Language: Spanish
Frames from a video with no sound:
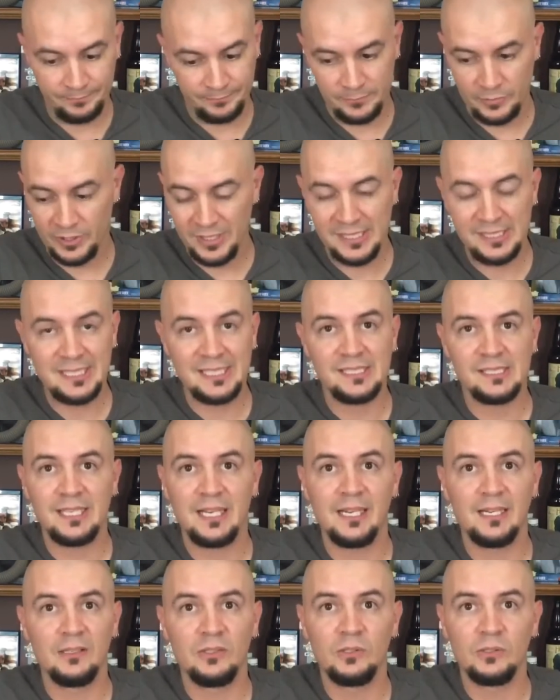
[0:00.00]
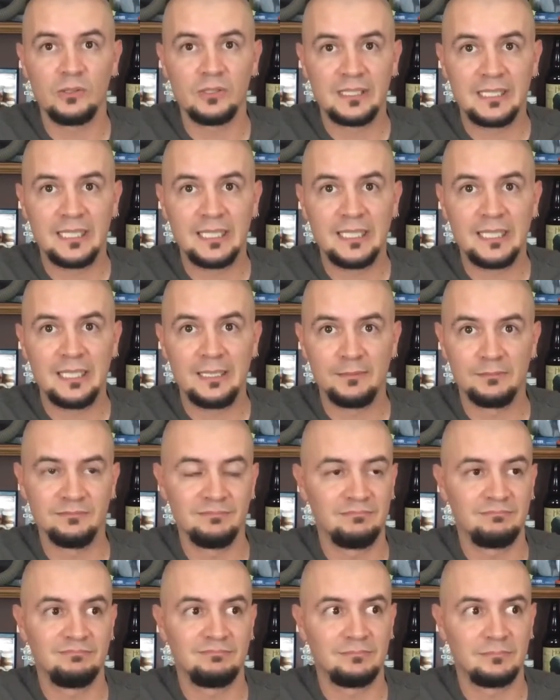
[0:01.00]
pues es algo que
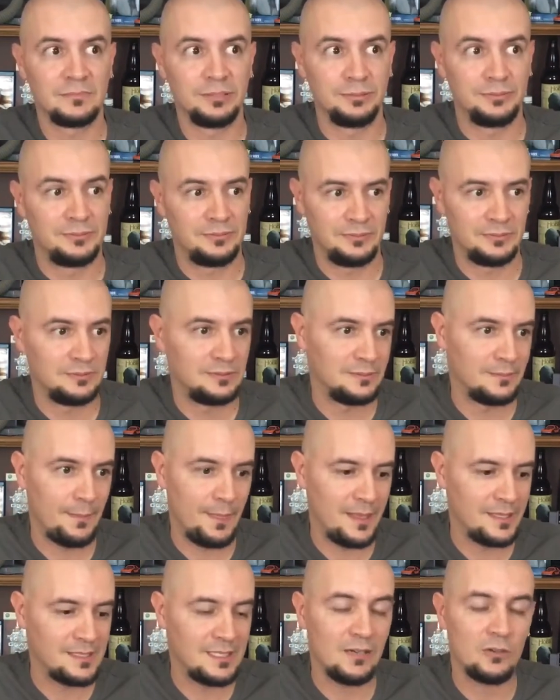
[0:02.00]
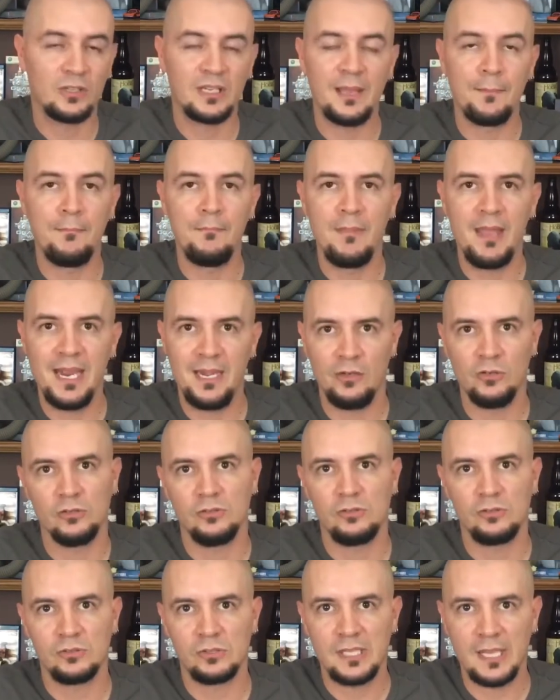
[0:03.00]
es de lo que
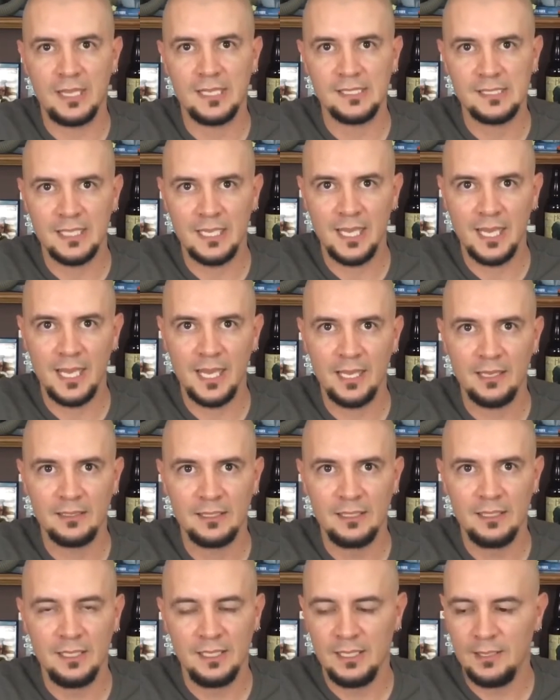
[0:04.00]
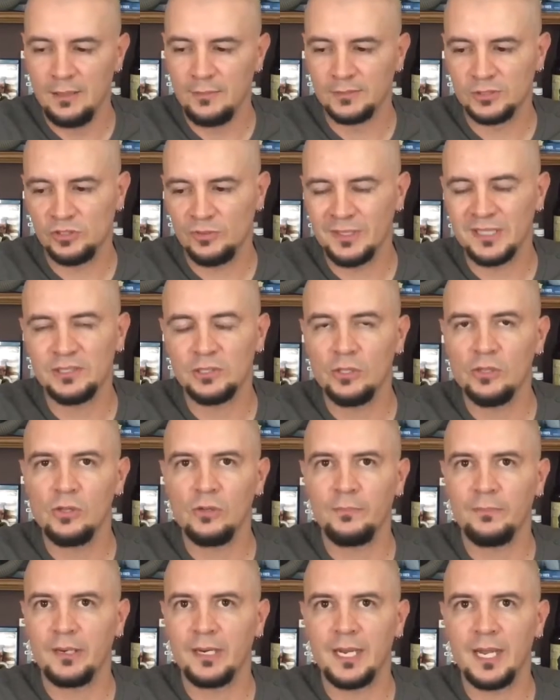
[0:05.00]
menos se desea sobre
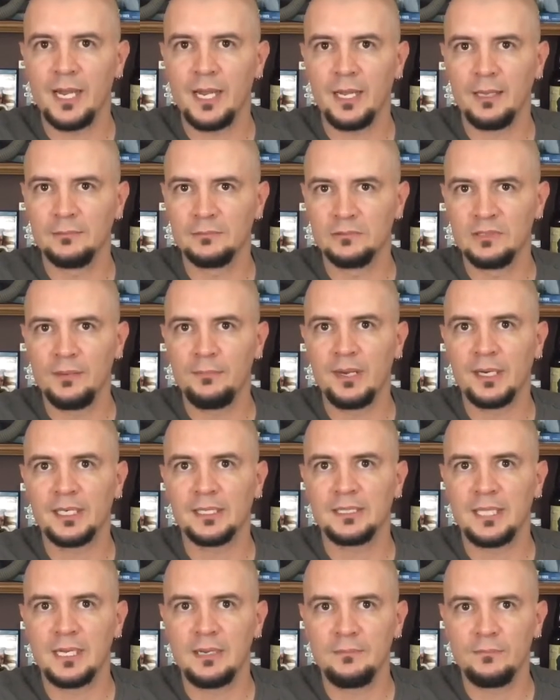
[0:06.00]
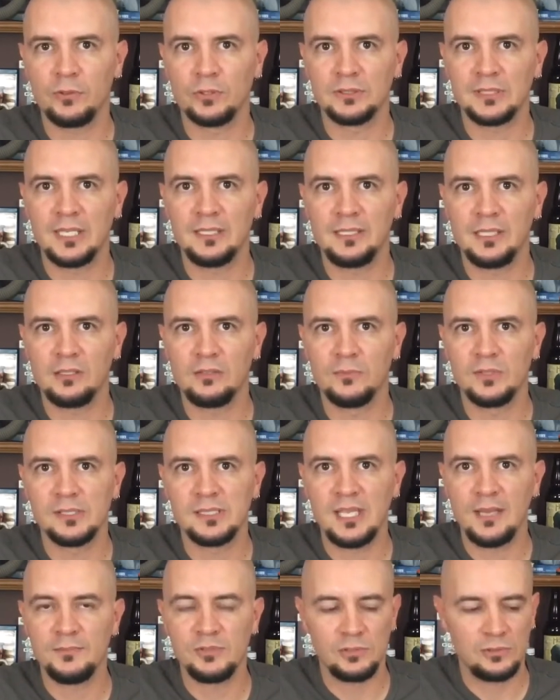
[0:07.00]
todo para una marca tan importante como es
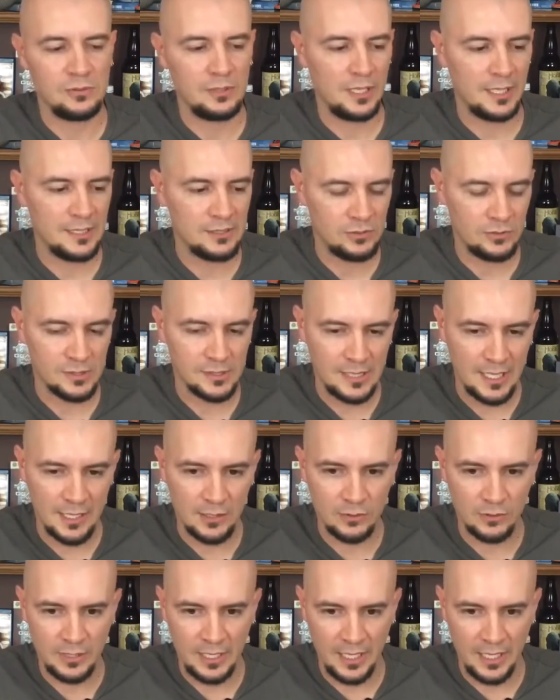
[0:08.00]
Samsung, esto es algo